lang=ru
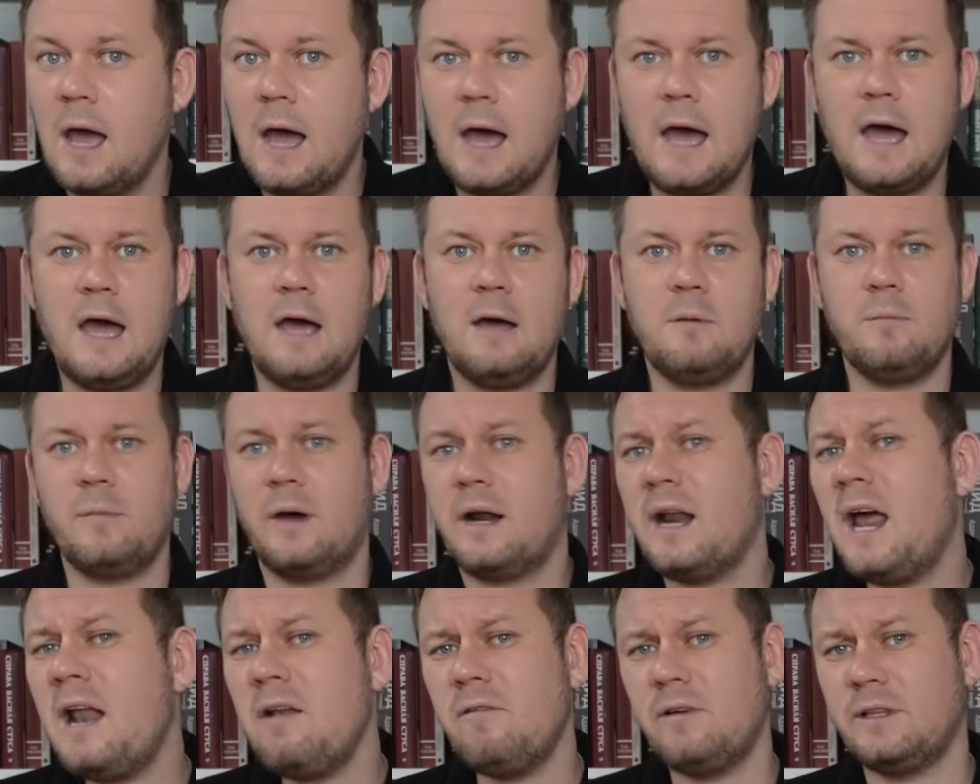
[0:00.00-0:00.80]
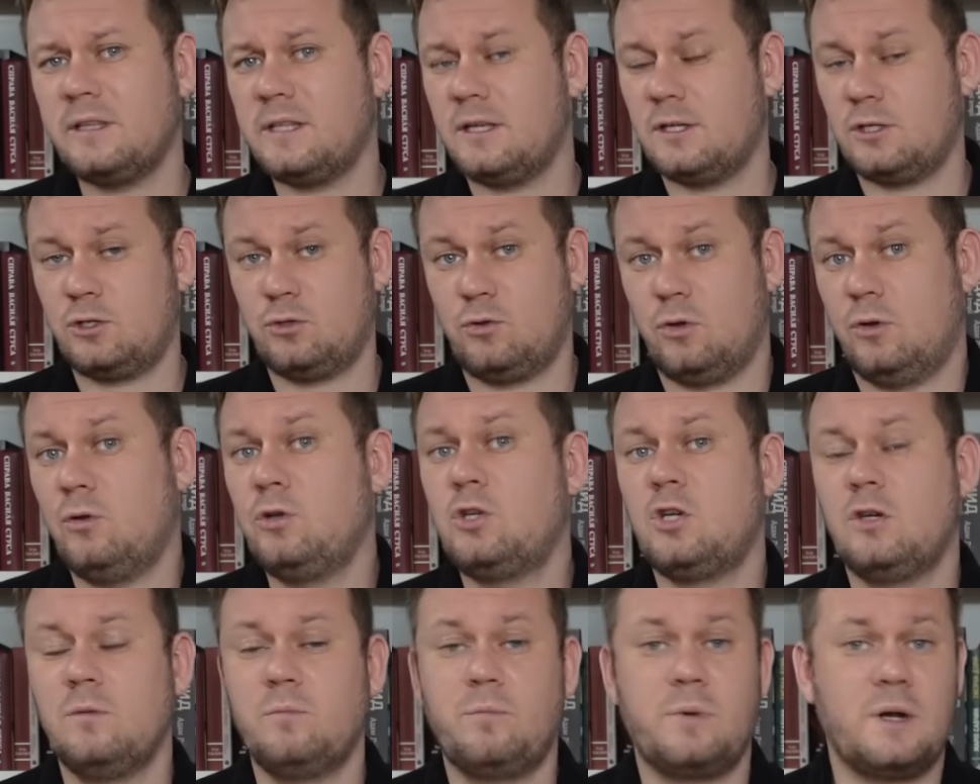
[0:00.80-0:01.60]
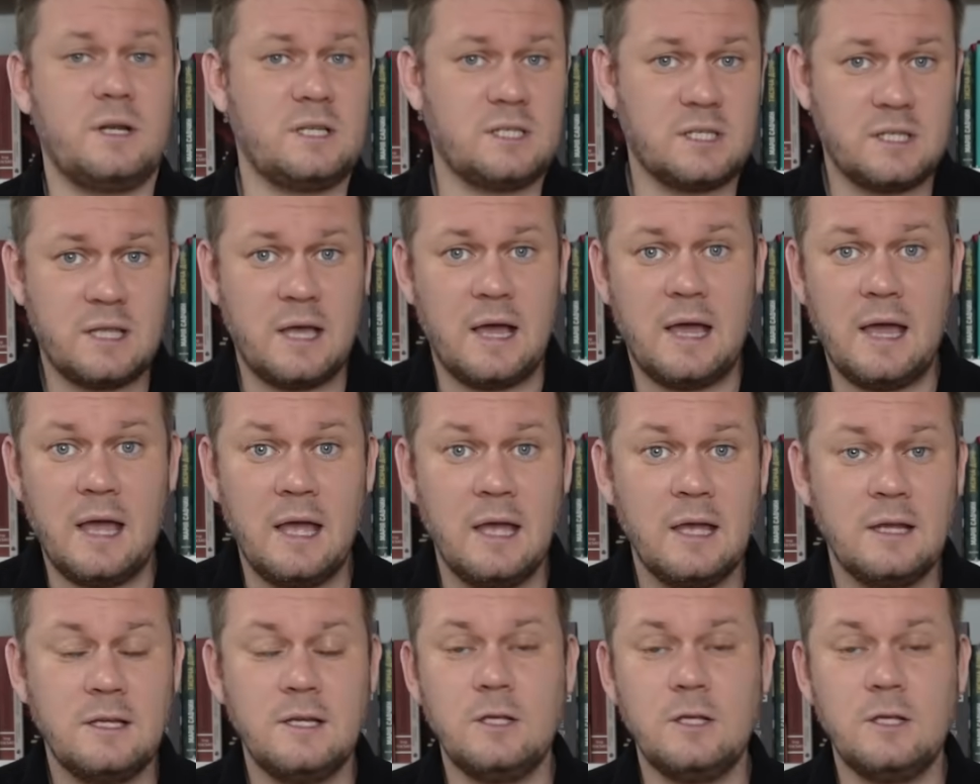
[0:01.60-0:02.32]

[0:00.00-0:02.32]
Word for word: А мораль в этой истории очень проста.